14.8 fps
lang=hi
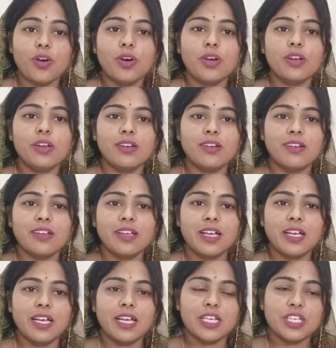और
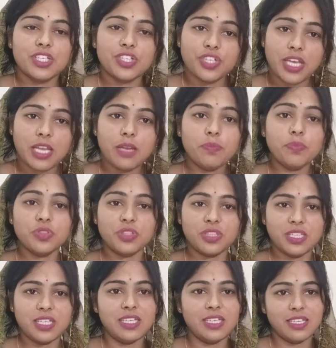
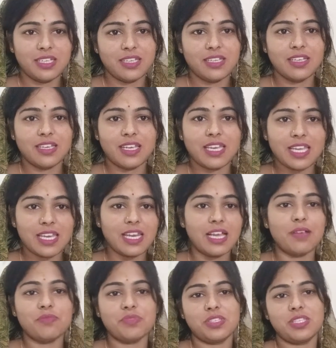शैलपुत्री के
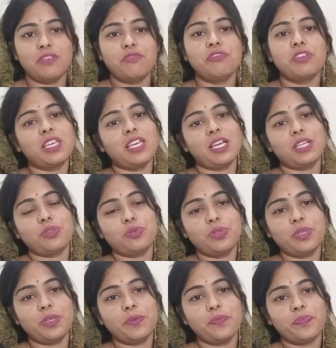नाम से विख्यात
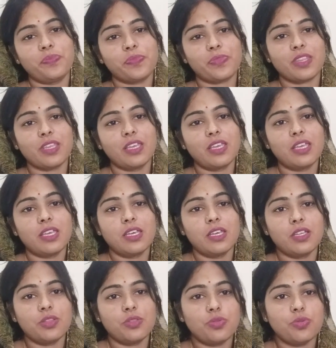हुई
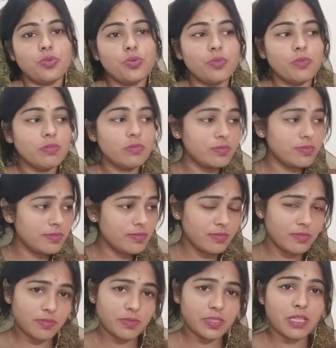तो
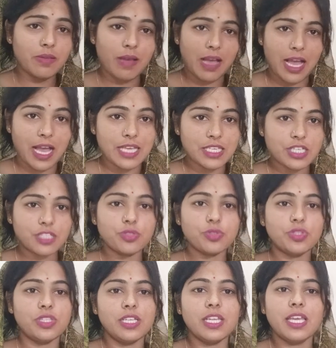मतलब आज का
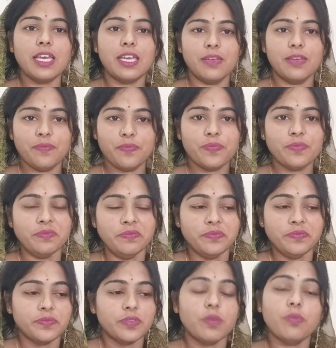जो दिन है
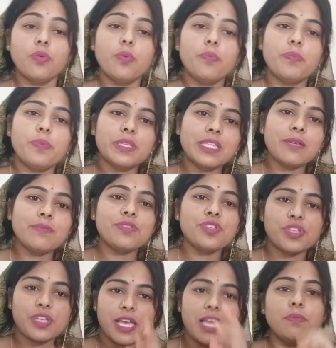वो प्रथम
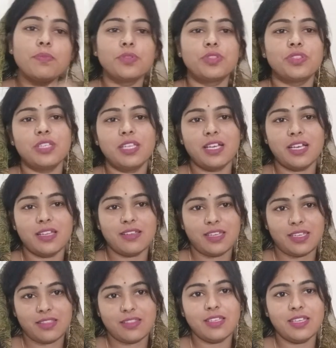शैल पुत्री का
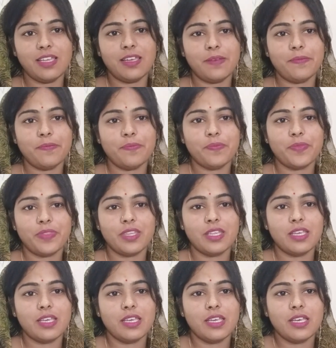दिन है
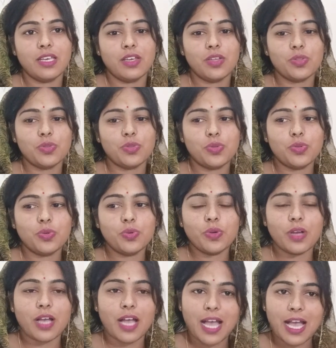तो
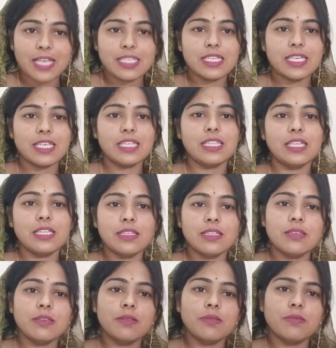आज के
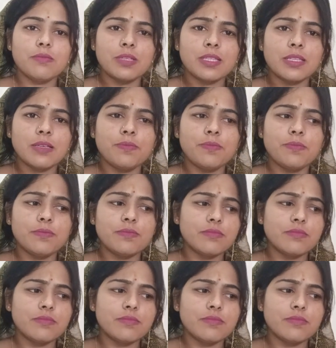दिन मतलब